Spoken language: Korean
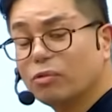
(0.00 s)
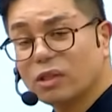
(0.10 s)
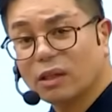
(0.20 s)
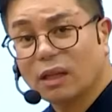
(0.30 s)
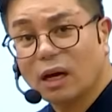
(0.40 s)

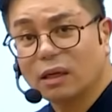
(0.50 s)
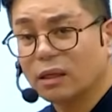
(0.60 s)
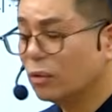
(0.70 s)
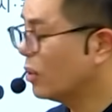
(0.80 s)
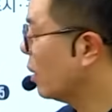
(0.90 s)
붙였다
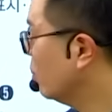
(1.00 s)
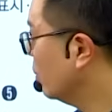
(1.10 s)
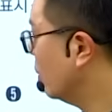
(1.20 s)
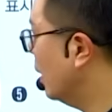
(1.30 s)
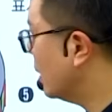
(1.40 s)
그래도
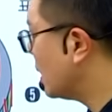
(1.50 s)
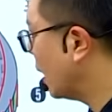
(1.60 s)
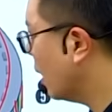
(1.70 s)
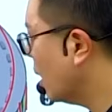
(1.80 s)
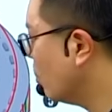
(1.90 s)
되고
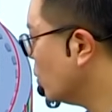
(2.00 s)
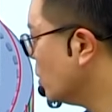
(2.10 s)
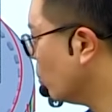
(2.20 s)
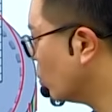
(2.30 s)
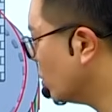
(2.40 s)
자개가 뭔지
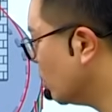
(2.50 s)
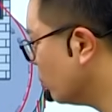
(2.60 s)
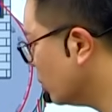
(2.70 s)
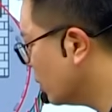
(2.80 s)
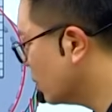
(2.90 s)
모르는
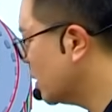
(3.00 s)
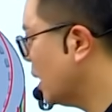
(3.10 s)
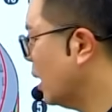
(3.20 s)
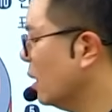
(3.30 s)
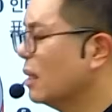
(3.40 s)
분들은
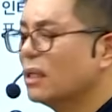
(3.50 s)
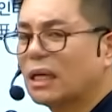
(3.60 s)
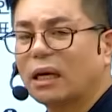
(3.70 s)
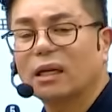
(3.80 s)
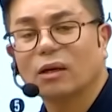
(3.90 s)
그냥
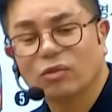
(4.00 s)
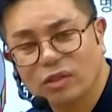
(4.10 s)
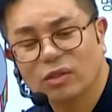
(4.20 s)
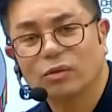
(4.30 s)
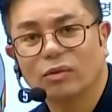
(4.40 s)
자개라고
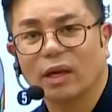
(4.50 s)
쓰셔도